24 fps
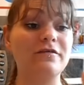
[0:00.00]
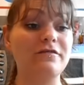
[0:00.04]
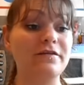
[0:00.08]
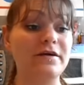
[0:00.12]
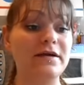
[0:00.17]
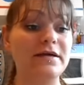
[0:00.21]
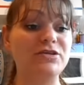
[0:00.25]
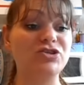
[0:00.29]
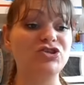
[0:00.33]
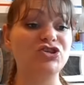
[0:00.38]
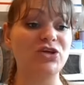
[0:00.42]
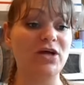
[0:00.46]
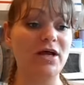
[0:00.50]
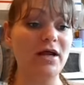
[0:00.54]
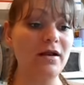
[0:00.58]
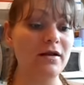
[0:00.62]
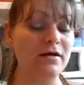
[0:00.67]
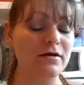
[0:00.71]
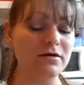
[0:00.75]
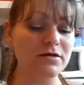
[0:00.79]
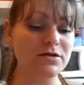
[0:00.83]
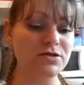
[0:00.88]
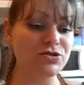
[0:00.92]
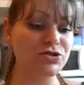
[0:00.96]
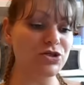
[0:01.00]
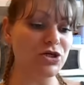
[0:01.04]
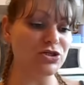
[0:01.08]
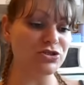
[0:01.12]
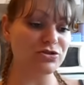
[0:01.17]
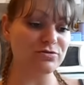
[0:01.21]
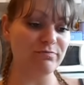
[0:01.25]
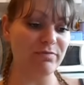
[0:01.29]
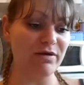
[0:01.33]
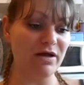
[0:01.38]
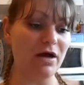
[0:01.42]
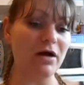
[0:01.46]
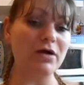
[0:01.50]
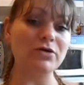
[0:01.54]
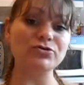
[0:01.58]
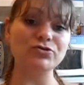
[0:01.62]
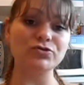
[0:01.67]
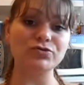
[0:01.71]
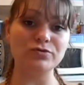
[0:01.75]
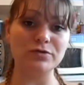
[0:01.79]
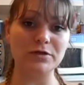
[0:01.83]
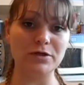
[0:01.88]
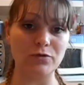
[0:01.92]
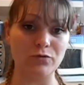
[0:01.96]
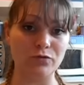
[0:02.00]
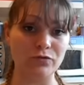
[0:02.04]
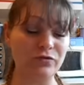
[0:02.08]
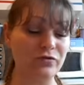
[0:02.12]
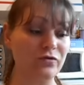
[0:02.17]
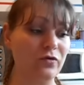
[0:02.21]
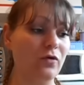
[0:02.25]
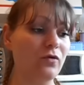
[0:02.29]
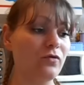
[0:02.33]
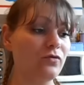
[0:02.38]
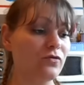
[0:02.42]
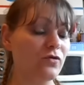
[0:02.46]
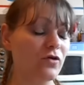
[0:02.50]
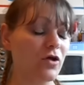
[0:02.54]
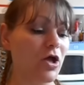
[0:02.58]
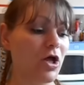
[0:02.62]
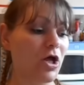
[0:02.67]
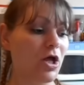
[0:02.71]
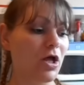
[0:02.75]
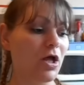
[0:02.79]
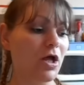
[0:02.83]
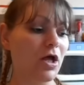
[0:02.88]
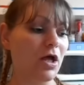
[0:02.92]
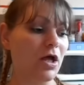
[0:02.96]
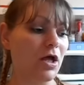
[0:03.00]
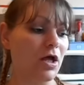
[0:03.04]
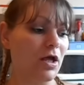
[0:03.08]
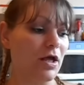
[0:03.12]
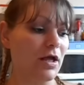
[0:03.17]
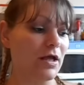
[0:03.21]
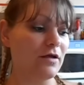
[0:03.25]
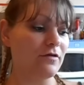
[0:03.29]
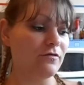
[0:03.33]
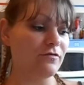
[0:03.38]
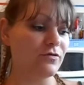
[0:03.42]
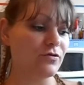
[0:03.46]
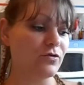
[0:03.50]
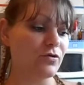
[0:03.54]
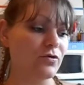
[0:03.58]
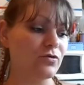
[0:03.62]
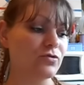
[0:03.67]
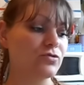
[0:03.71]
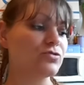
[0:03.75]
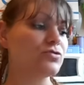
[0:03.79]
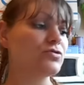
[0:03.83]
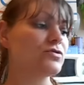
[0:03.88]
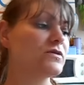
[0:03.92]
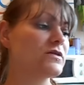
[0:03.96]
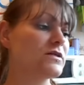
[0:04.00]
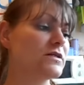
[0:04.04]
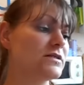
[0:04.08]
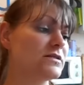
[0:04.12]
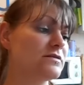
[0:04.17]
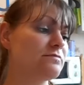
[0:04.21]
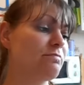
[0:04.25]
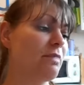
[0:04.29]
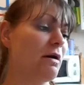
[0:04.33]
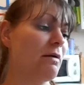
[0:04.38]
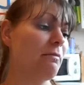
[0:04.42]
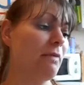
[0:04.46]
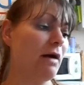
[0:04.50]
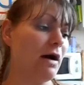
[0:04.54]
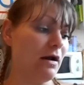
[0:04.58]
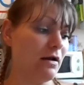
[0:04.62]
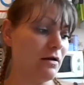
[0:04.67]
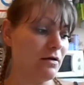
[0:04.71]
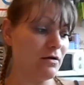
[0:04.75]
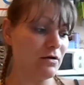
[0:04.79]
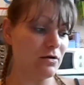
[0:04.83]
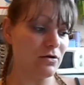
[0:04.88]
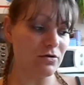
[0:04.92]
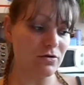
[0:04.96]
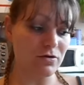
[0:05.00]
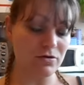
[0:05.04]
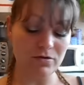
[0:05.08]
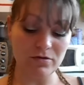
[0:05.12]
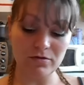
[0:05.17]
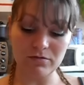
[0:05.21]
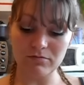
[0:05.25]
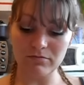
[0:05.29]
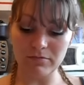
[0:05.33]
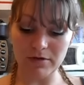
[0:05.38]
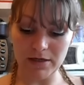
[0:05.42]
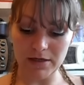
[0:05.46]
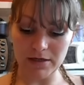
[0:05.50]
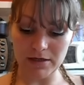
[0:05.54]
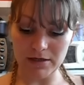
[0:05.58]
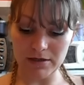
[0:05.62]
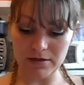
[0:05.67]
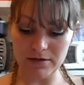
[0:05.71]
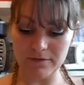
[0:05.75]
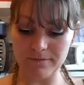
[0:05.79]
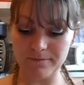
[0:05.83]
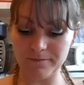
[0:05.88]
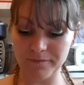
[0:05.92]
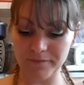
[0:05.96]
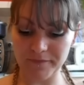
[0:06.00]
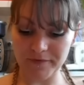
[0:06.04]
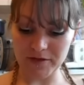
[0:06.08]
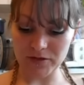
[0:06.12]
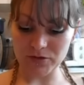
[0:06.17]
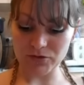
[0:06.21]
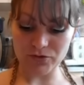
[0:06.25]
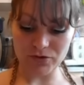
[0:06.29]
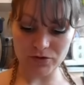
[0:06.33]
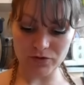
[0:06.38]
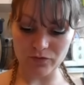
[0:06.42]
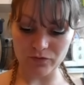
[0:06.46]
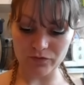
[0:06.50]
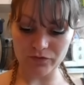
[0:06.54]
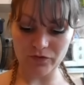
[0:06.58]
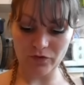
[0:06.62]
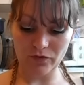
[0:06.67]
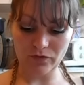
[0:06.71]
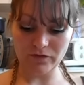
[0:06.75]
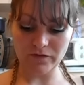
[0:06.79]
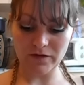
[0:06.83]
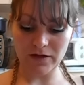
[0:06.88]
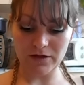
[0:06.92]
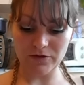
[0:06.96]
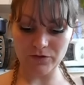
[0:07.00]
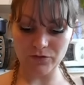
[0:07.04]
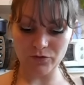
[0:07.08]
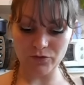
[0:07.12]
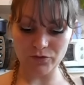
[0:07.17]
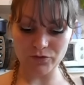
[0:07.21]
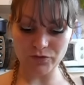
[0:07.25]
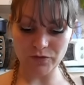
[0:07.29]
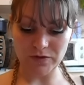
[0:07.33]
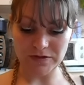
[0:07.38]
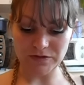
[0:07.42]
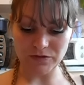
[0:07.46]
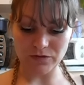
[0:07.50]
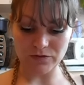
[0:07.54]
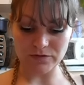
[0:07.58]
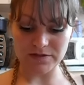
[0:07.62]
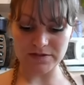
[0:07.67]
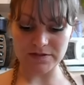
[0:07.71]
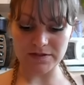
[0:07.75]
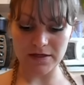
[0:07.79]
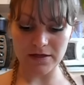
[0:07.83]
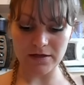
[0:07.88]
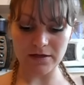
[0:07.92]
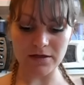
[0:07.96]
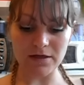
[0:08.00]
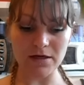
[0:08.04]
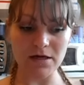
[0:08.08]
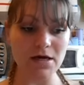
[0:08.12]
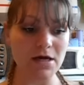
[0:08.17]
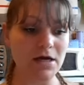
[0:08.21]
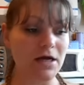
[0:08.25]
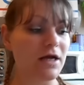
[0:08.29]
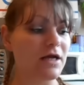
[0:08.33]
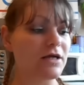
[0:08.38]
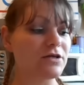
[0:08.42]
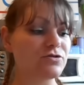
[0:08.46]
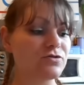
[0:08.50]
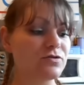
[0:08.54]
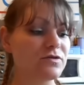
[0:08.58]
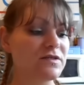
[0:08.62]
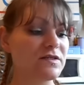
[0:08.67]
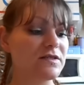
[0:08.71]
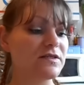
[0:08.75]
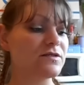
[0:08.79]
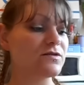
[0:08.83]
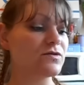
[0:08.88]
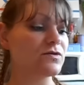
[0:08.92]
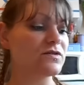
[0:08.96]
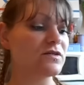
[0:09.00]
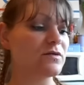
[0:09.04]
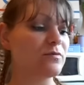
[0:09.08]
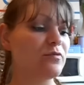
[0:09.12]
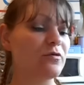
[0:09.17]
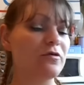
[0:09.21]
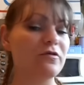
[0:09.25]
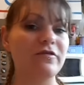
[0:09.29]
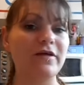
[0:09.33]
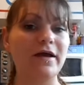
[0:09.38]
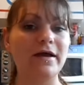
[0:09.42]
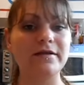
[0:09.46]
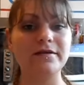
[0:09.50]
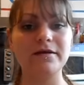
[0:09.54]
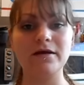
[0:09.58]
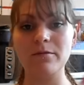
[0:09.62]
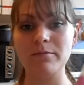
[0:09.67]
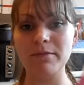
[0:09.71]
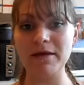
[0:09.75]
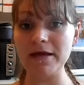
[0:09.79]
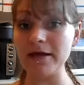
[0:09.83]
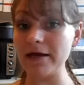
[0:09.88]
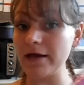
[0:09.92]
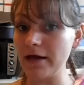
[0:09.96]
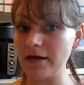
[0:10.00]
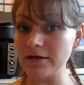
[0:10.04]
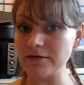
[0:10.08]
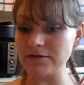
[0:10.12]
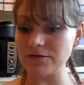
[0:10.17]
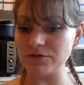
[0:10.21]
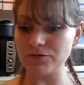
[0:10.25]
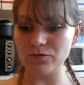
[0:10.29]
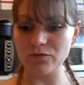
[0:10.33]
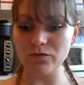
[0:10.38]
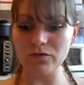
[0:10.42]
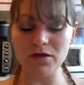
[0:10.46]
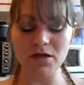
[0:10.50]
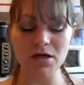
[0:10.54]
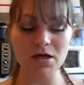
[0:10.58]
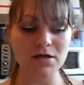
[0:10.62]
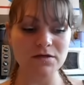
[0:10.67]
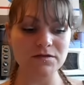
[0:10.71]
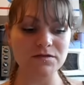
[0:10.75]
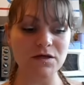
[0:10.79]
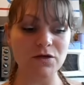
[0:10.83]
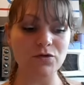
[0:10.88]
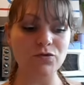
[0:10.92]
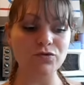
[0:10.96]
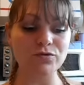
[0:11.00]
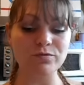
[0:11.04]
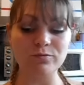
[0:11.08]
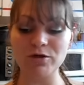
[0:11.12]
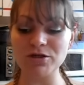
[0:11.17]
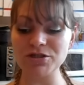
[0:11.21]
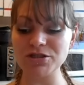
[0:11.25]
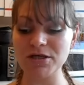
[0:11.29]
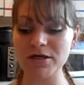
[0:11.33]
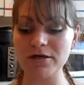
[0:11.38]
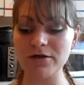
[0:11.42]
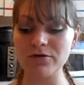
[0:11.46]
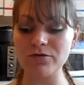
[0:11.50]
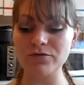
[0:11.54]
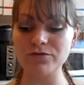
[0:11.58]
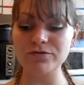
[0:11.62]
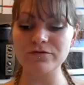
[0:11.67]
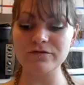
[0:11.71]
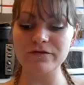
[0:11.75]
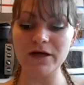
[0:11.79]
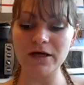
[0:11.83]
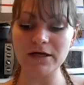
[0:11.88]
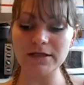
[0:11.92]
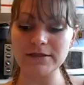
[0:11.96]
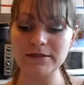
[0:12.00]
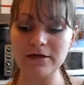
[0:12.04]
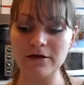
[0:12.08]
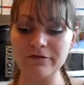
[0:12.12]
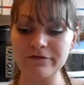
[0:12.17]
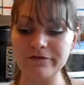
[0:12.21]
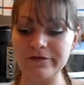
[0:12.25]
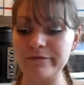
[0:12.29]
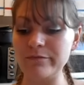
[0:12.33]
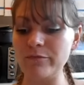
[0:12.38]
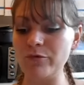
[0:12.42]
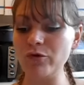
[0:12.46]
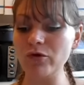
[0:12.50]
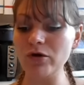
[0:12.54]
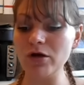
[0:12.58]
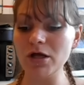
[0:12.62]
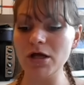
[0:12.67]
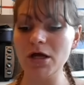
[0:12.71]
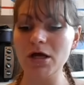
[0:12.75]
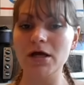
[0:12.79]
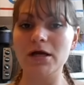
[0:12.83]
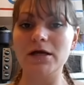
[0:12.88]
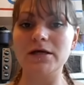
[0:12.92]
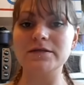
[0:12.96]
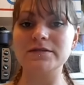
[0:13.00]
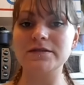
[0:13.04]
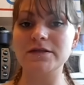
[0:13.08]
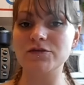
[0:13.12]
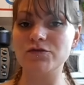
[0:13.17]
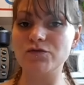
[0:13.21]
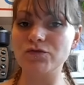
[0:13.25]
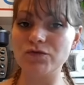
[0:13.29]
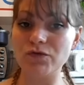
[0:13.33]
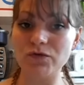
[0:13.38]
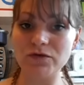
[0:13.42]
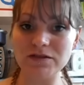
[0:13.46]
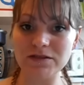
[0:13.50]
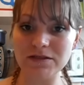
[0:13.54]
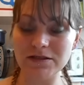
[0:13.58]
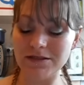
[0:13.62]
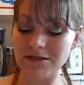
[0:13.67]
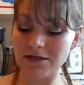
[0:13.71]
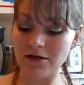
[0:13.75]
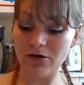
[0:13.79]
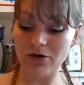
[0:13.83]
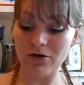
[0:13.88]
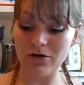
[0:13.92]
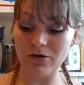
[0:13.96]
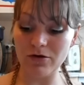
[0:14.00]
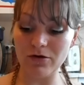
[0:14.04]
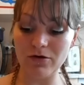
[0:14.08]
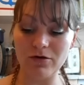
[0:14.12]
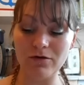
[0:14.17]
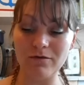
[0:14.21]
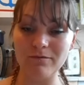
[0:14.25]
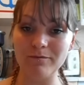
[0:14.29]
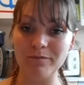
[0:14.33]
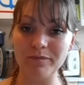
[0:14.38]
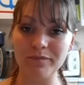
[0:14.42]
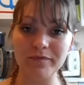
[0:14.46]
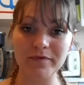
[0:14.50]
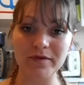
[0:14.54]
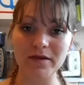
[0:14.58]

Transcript: effet gel. Il sèche bien, je suis contente. Et vu que j'utilise pas mal, euh, ben je suis contente. 1,65€ et je l'utilise aussi pour vernir mes créations. Ça coûte moins cher que du vernis à Fimo. Et c'est tout aussi euh,